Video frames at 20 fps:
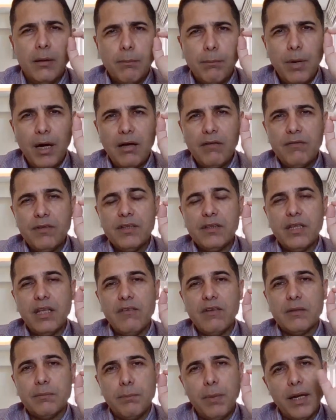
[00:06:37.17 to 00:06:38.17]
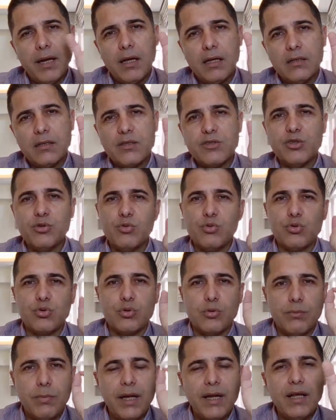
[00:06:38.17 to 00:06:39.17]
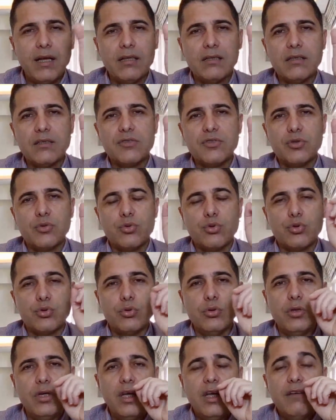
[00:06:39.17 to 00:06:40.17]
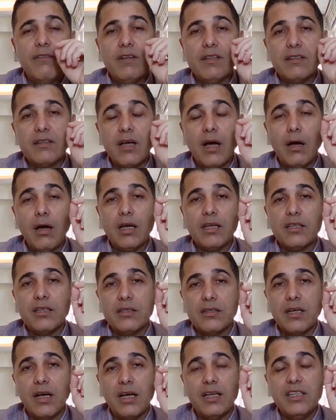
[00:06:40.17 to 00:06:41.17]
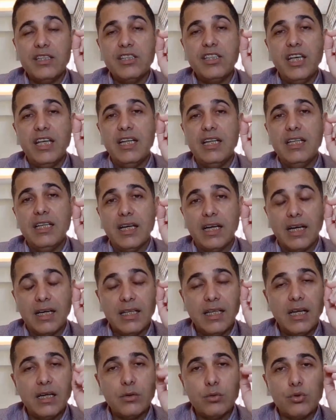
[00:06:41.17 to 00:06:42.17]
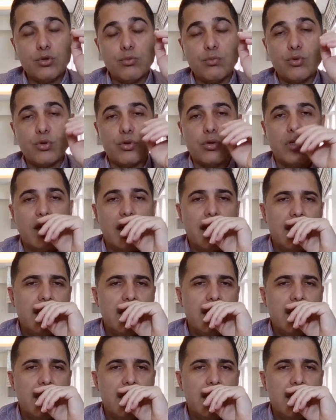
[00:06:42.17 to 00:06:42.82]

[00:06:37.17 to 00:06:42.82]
Banvit evet ben aldıkça düştü. Ben aldıkça düştü ve ta ki ta 2.50'ye kadar düşmüştü.